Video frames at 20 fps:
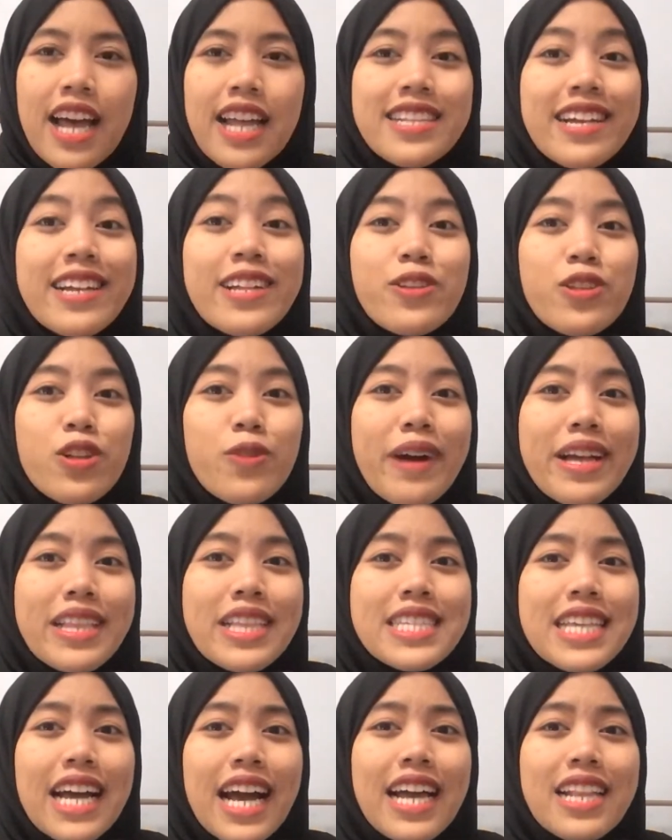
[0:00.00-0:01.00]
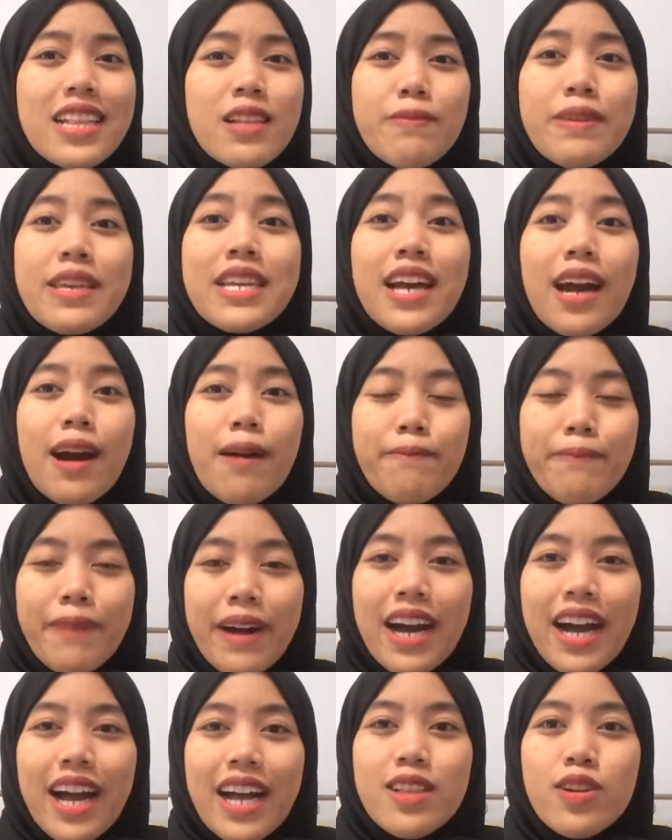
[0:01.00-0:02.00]
dan otomatis akan lebih
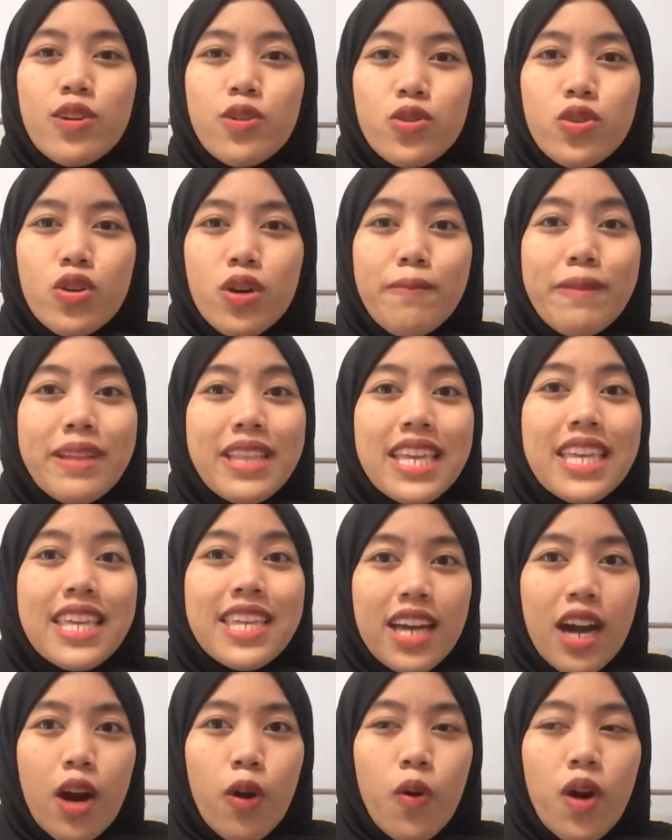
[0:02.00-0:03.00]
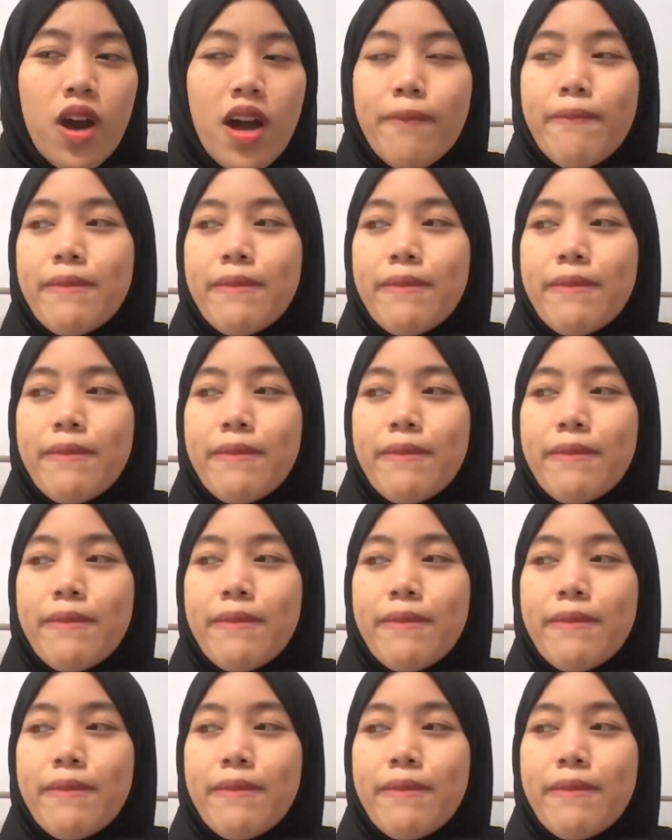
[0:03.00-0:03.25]
gampang kan untuk meninjau.